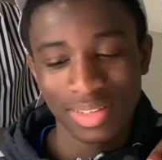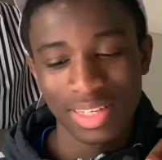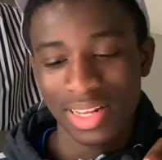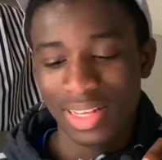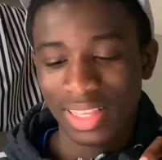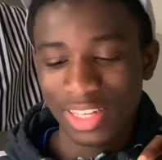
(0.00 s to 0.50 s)

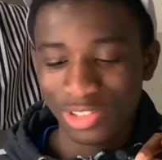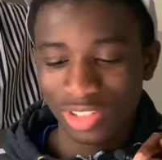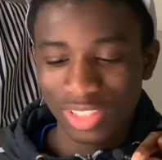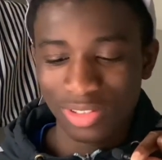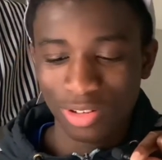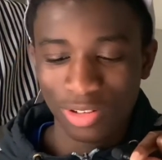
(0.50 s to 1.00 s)
Il est très
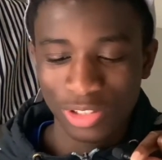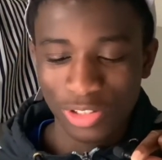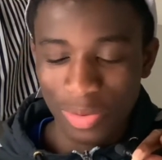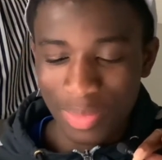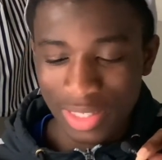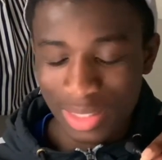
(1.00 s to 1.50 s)
gentil, donc euh, je te
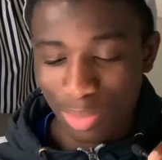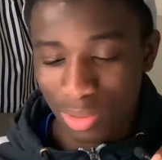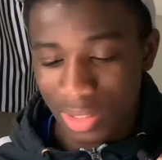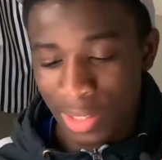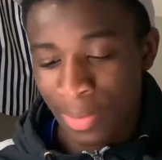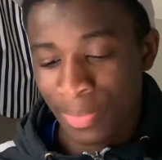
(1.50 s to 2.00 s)
remercie pour
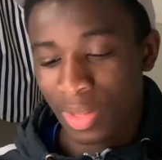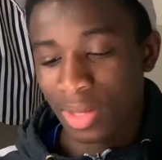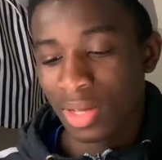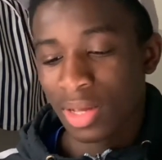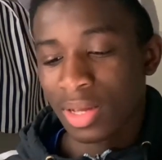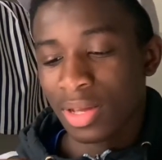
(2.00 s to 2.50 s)
ça.
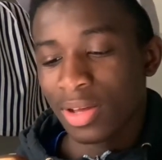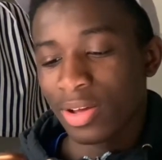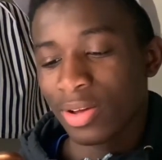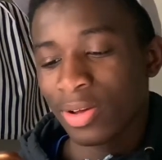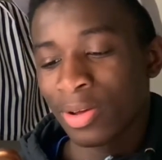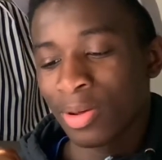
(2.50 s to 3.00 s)

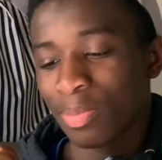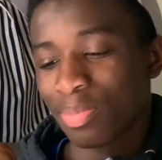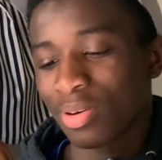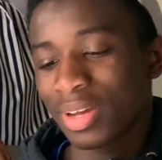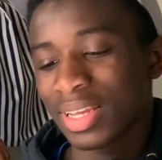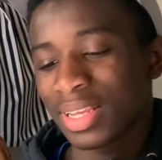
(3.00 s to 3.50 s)
Euh,
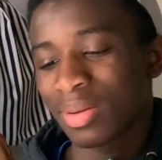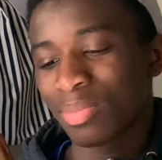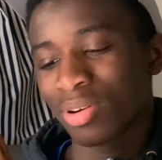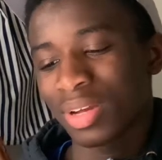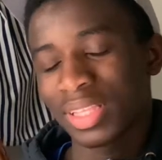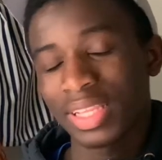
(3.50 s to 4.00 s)
pour, catégoriser
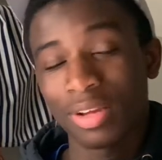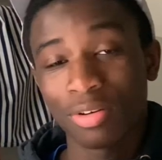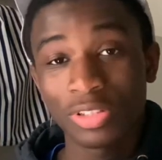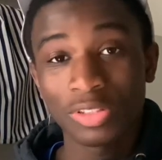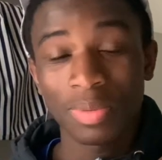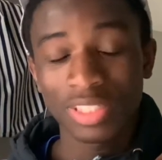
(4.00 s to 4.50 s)

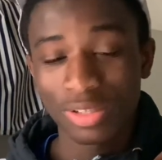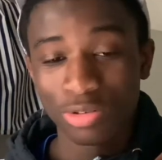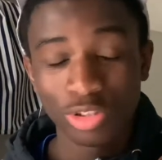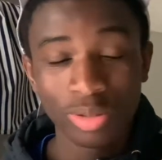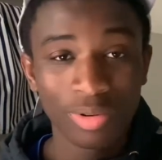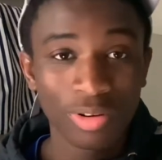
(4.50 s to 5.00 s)
pour sur ma chaîne
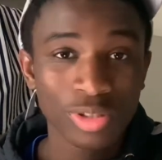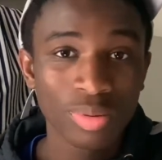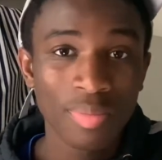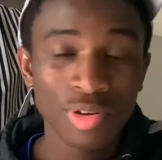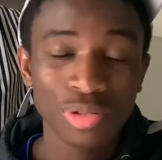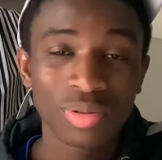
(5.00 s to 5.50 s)
YouTube, en ce
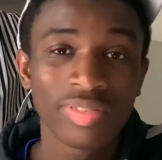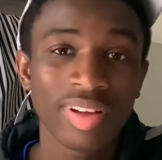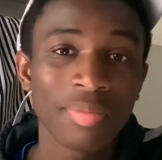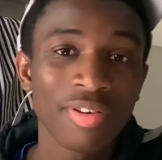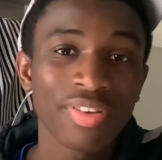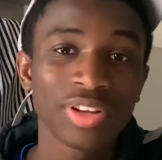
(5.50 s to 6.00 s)
moment, je compte
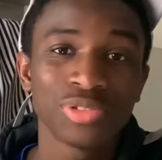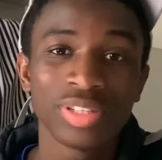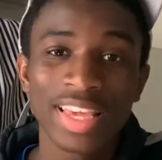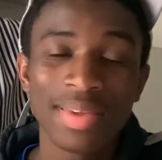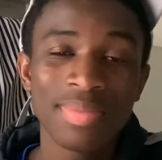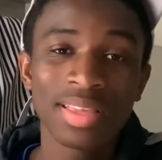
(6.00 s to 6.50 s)
vraiment faire du
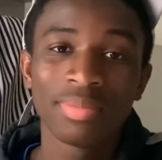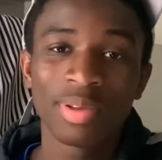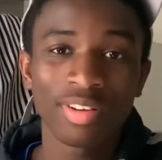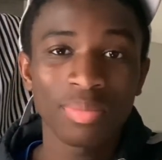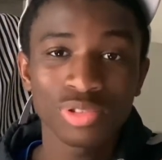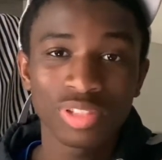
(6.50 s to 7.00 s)
gaming, mais
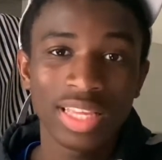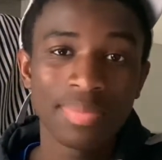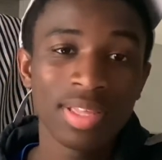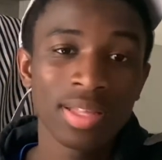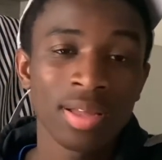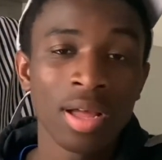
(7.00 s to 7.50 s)
vraiment du
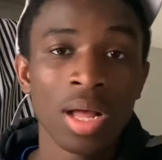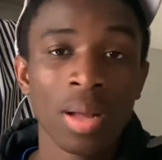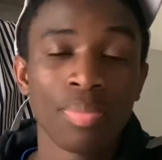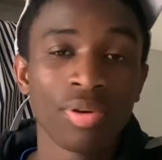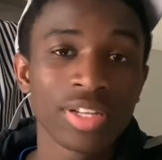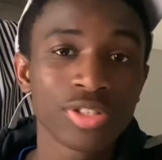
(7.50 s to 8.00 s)
gaming.
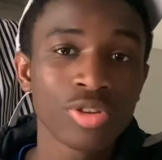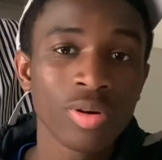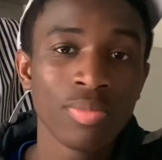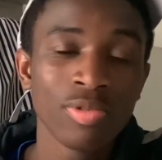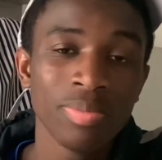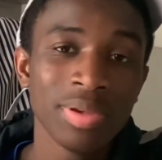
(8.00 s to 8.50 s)
Pour l'instant,
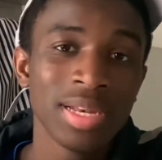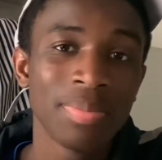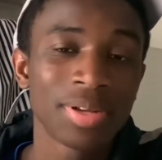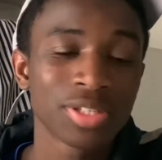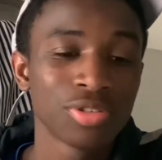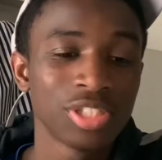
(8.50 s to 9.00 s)
mobile,
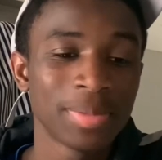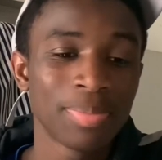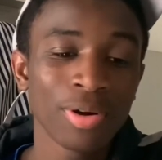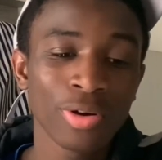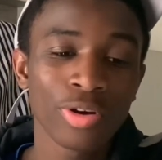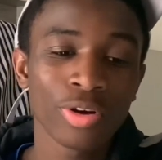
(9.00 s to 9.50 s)
parce que j'ai pas
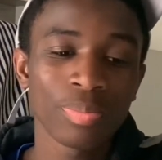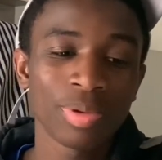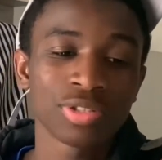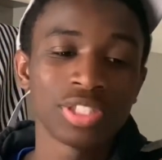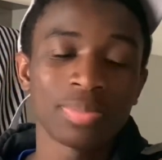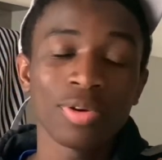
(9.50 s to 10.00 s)
encore,
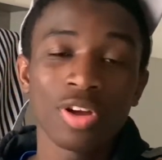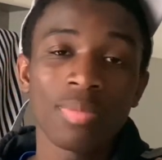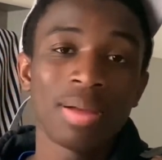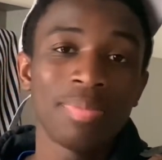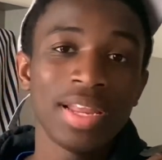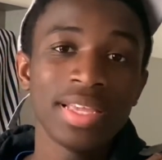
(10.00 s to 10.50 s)
parce que j'ai pas encore
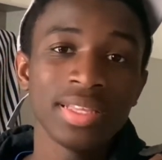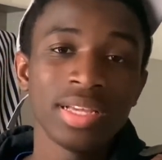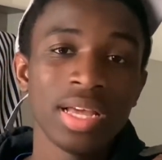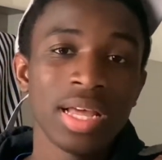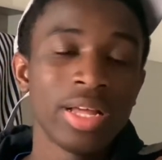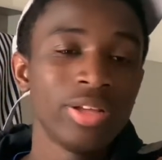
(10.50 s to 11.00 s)
ma play.
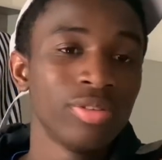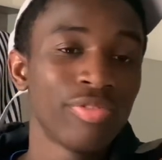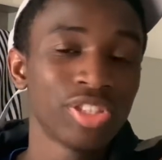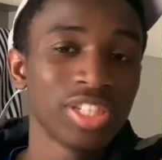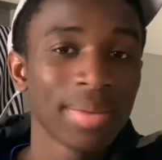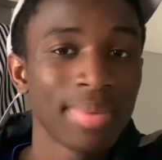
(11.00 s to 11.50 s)
Une fois
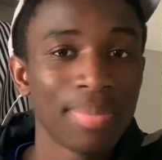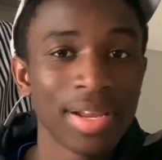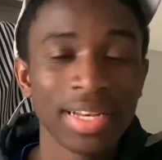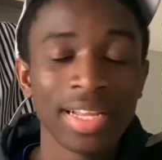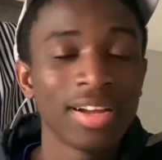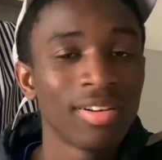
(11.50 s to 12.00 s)
que j'aurai ma
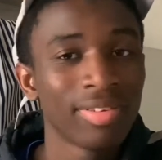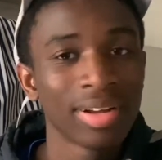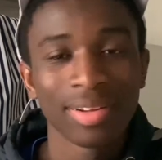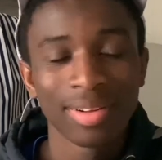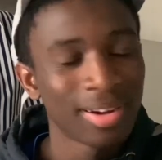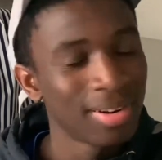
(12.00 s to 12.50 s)
play, les gars, on
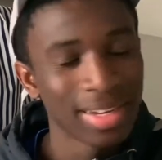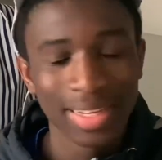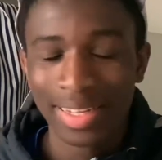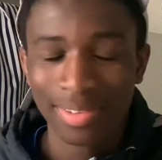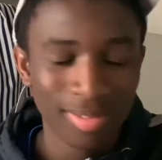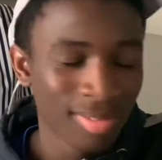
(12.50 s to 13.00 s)
va,
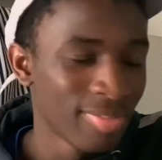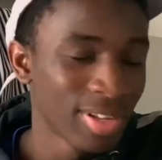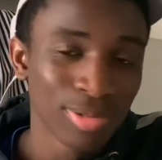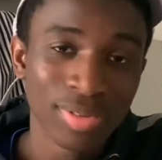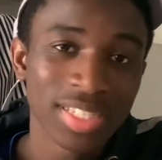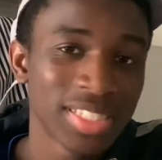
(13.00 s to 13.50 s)
oh, on va
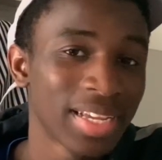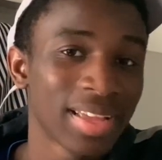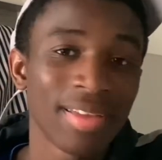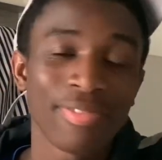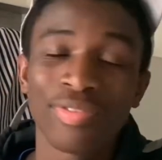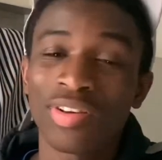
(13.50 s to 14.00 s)
tout
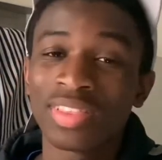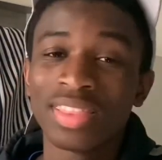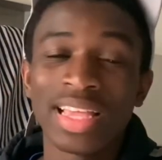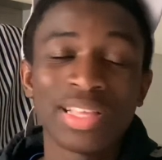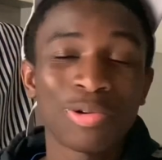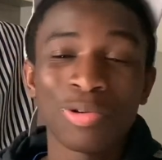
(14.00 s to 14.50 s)
déchirer.
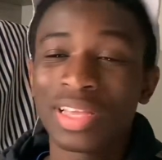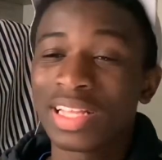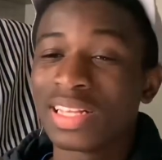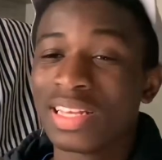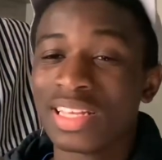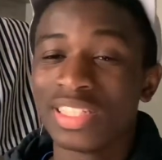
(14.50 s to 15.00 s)
Fortnite,
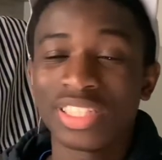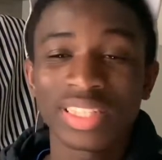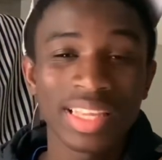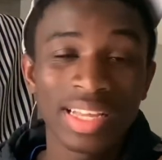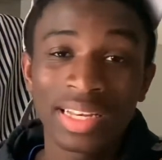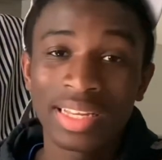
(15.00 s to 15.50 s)
Rocket League,
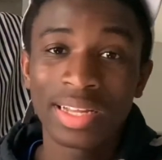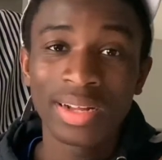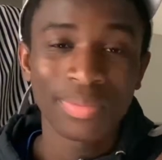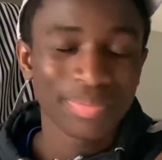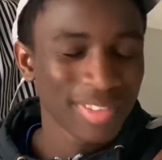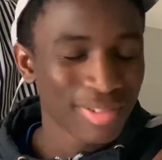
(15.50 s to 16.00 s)
GTA, les
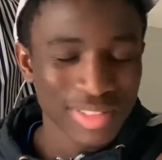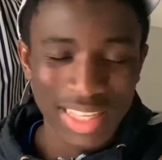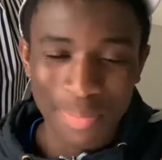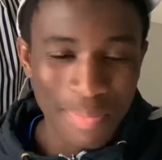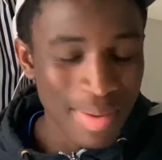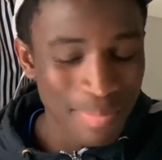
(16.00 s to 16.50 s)
gars, vous
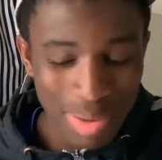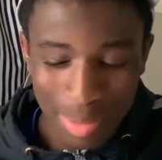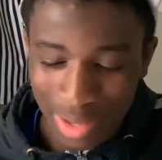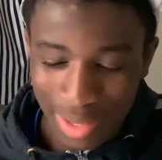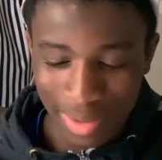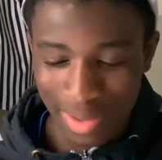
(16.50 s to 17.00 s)
êtes même pas
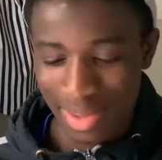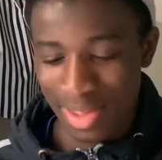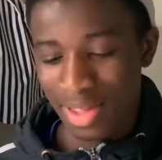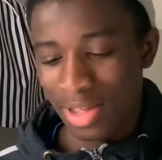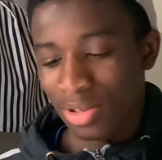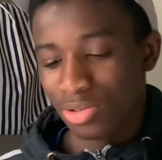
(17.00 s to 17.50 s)
prêts.
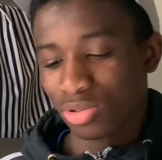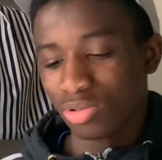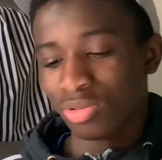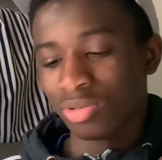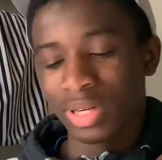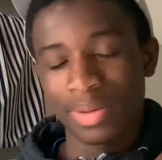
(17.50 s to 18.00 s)
Du
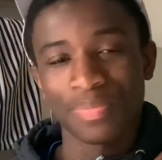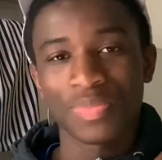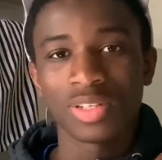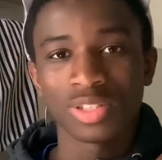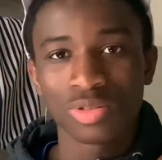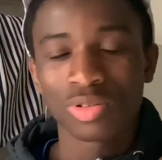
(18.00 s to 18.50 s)
coup, ouais,
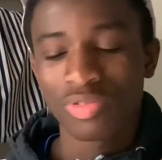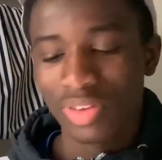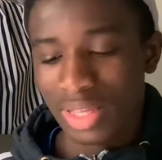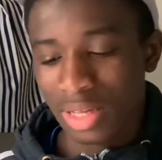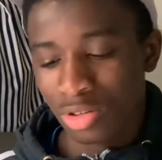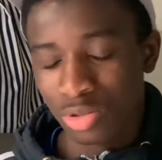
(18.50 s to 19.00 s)
je compte faire.
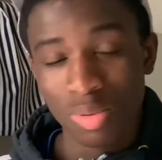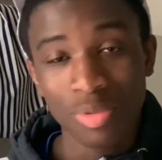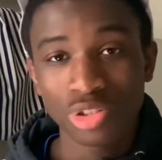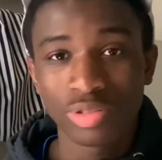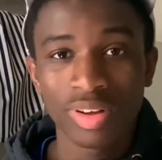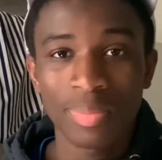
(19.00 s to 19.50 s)
En ce moment,
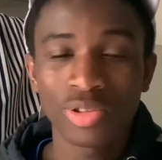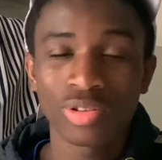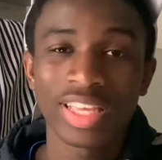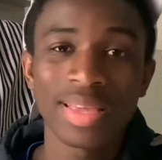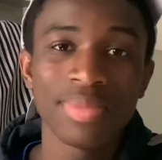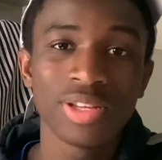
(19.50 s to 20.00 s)
je suis vraiment dans le
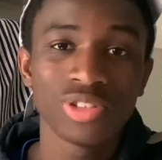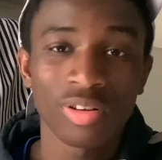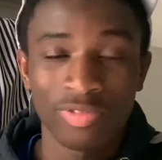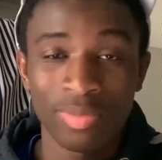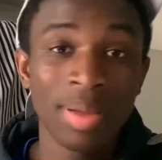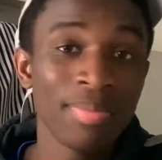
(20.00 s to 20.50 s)
gaming. Genre,
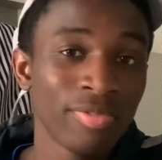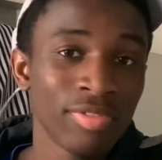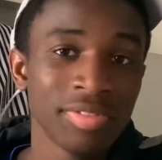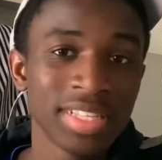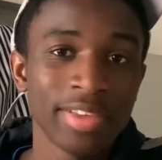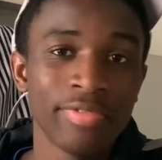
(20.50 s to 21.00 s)
même vous,
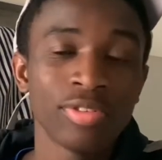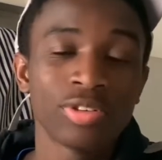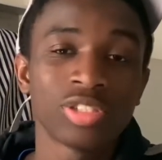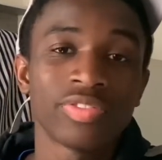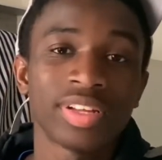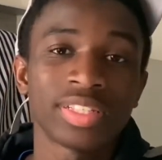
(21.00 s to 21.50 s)
vous avez vu que
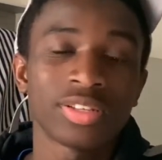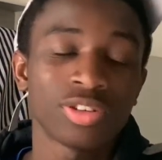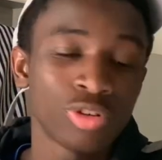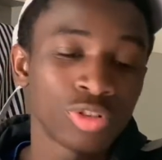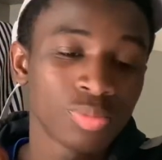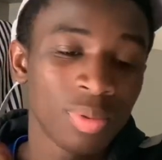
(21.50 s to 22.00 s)
je fasse.
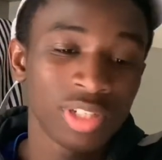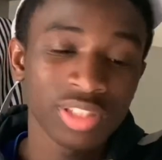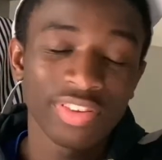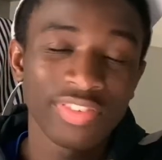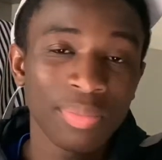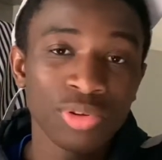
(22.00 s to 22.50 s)
en ce moment, je
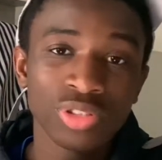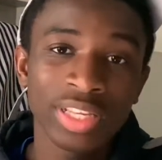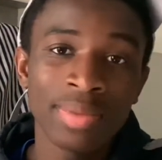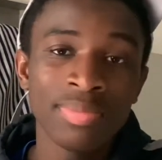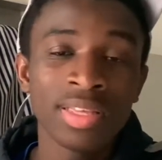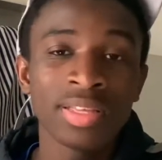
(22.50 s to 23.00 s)
fais vraiment du
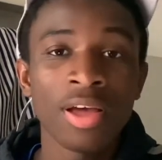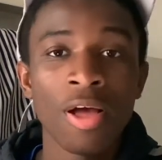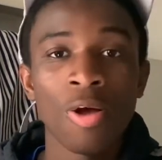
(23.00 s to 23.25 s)
gaming.